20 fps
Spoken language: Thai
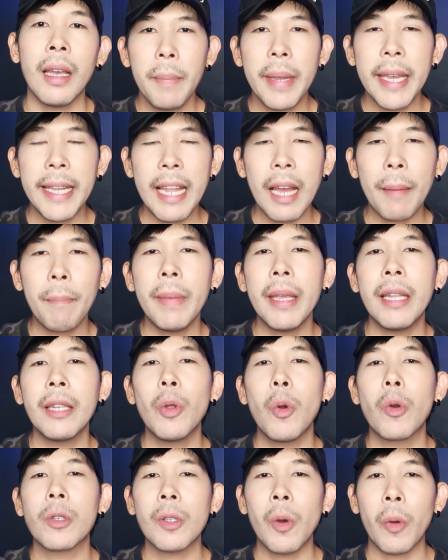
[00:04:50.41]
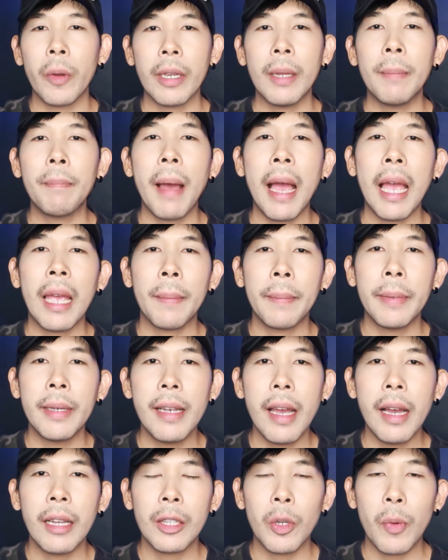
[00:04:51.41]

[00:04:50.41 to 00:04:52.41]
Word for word: มีนักบินถูกส่งขึ้นไปเพื่อ